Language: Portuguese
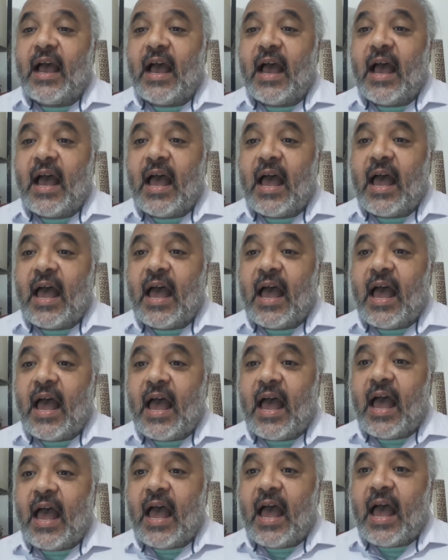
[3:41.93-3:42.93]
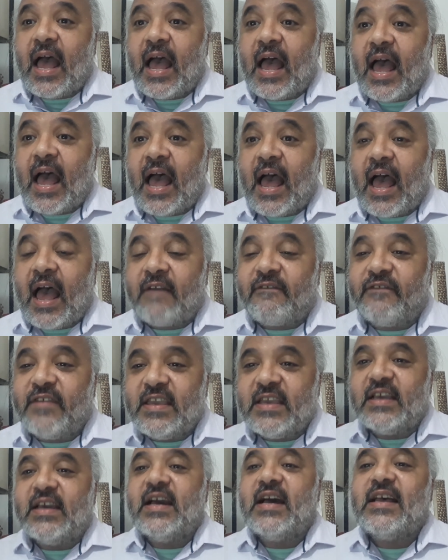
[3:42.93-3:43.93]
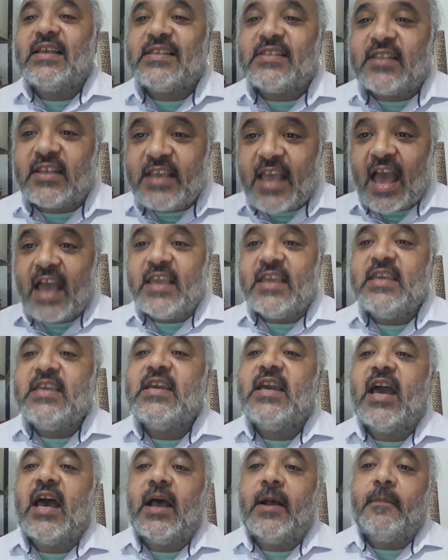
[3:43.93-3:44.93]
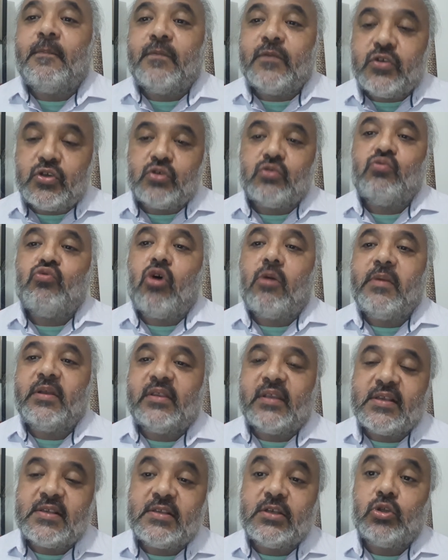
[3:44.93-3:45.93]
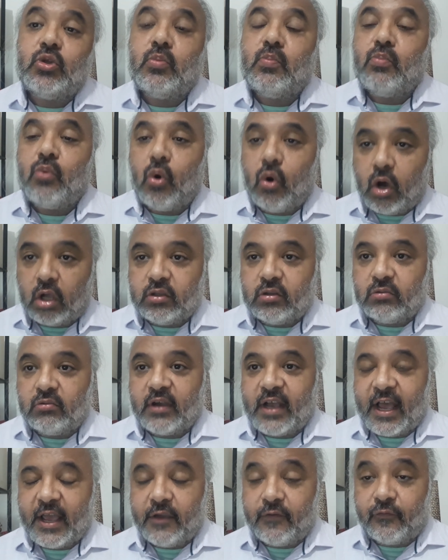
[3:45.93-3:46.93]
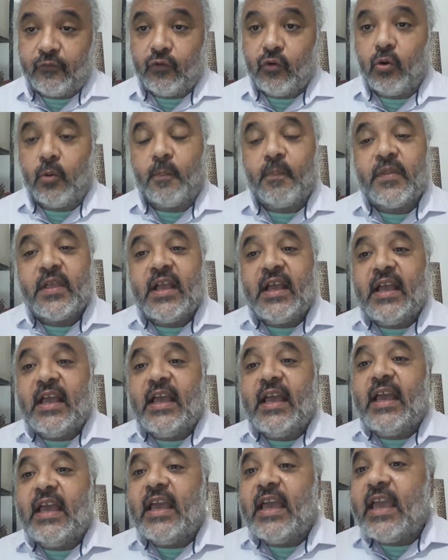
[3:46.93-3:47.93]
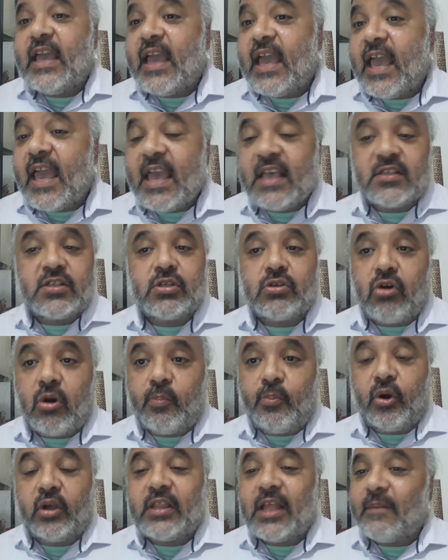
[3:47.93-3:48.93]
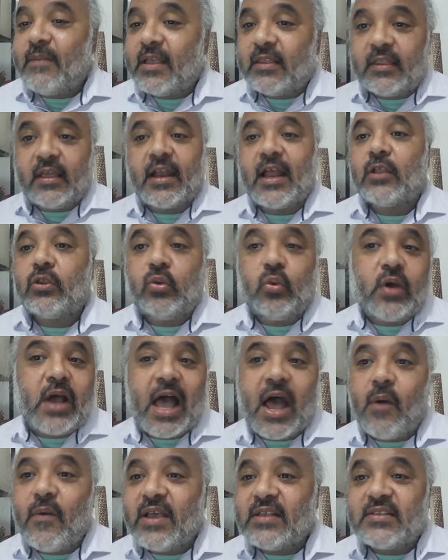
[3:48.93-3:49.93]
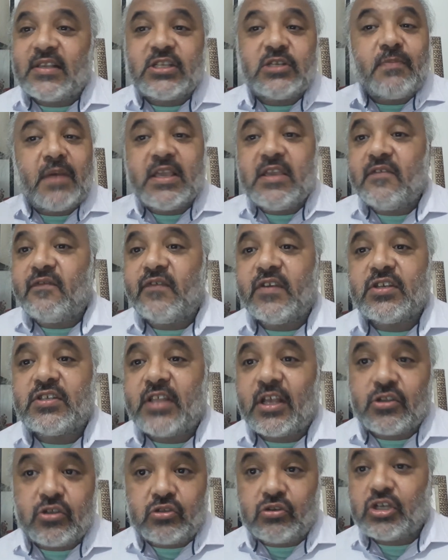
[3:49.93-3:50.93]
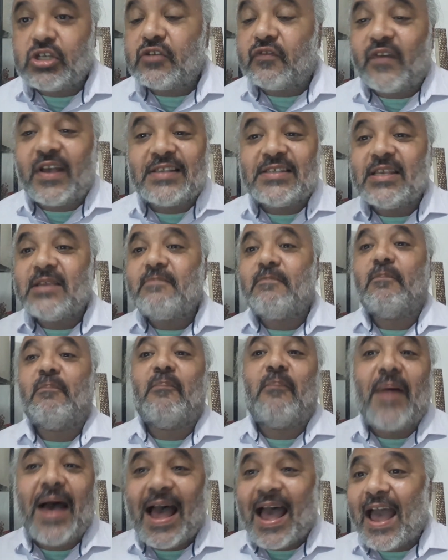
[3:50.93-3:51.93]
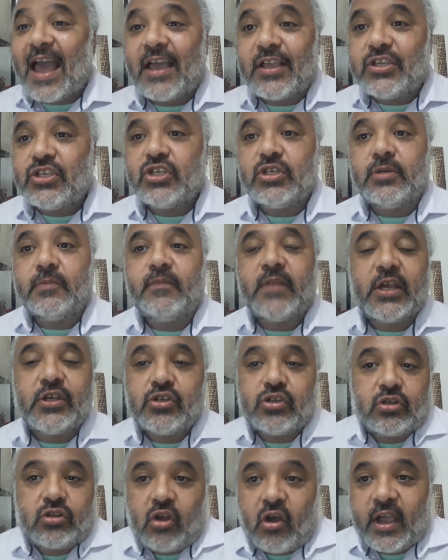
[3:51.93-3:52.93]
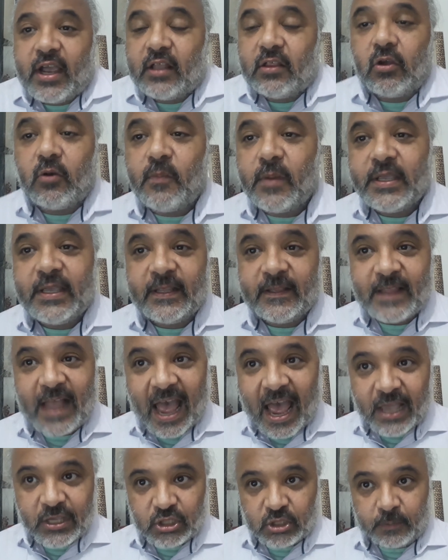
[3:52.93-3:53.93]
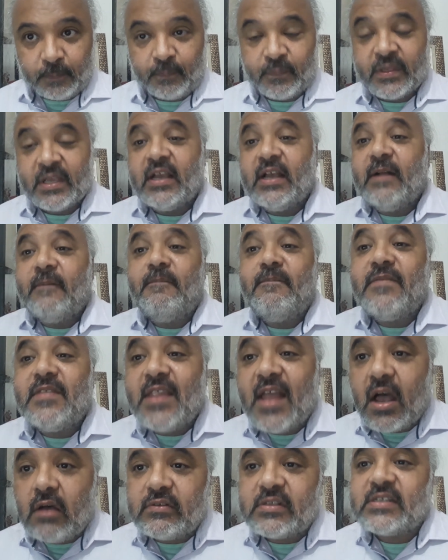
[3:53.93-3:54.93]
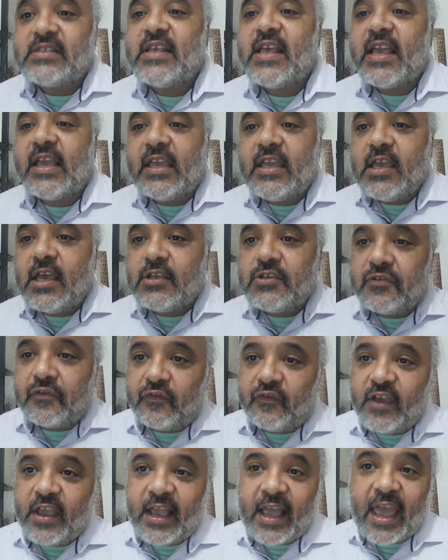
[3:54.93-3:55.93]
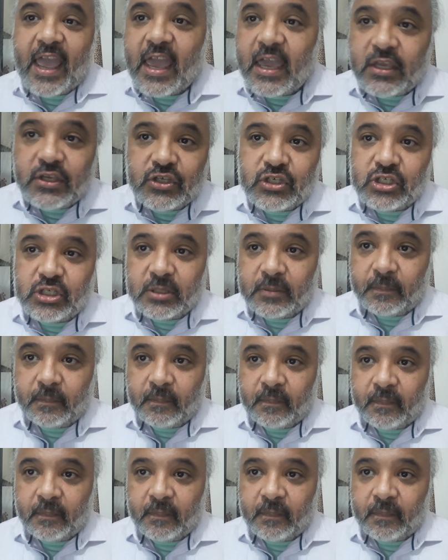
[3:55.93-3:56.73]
a, a, a, a vingança e a ira de um homem ter sido morto no Carrefour, esse comportamento é natural, essas manifestações fazem parte da história da humanidade. Não seria diferente,